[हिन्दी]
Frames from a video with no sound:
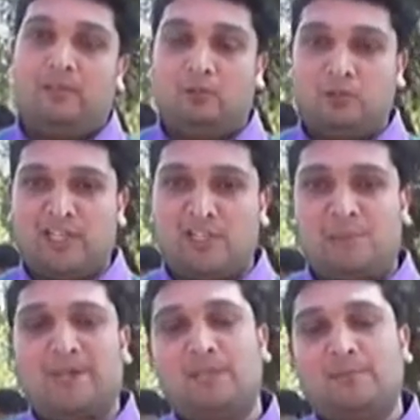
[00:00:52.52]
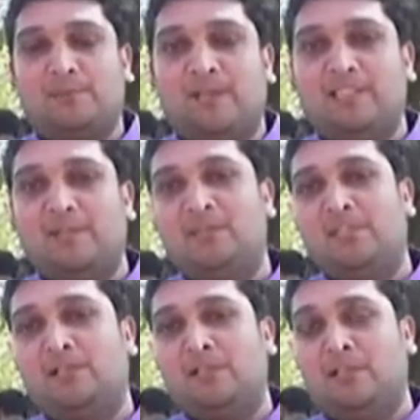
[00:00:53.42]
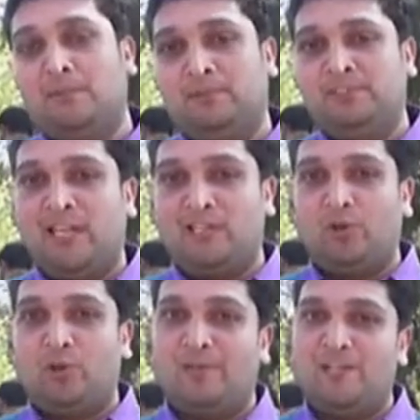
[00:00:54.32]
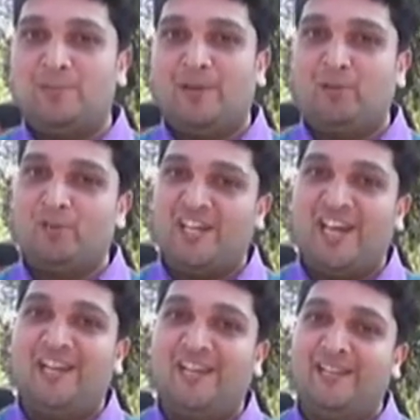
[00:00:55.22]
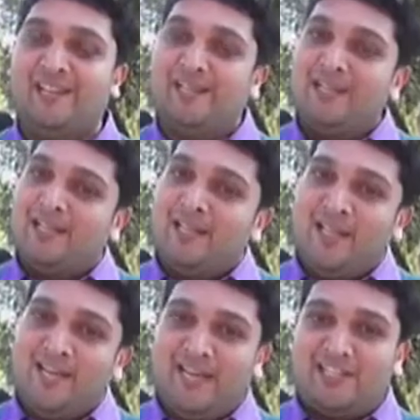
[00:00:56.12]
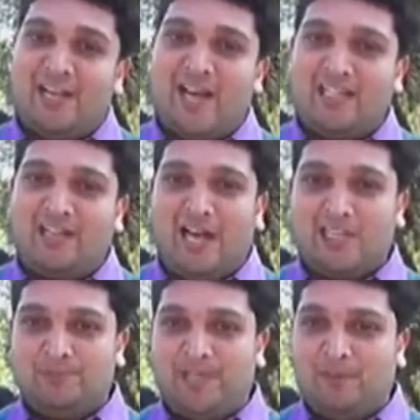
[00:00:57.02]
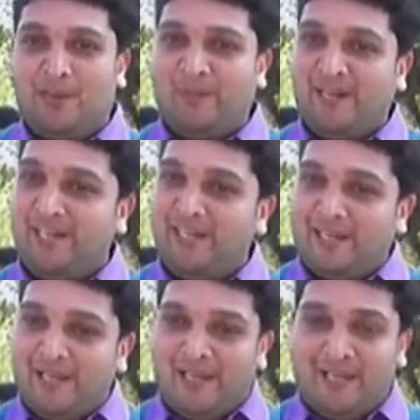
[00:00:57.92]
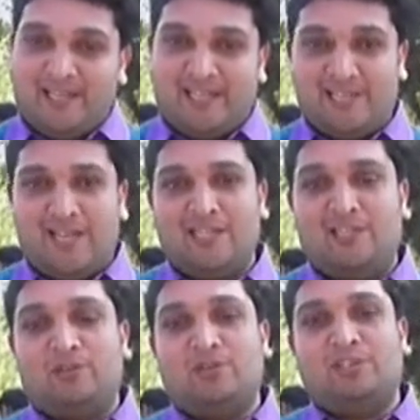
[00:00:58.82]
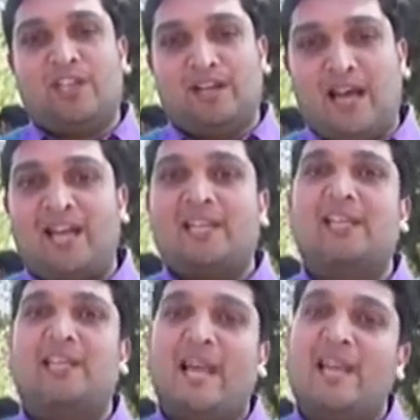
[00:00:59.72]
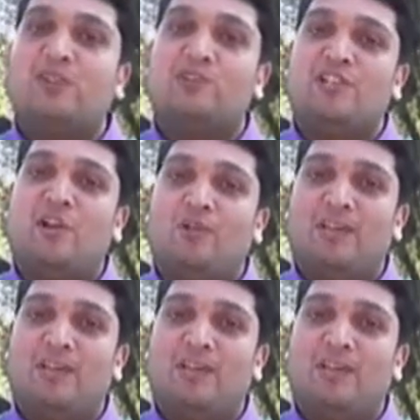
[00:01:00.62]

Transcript: उत्कर्ष प्रकल्प के माध्यम से छात्रों के बीच में हम लोग जा रहे हैं एक एक छात्र आत्मनिर्भर बने एक एक छात्र को सरकार की क्या योजनाओं का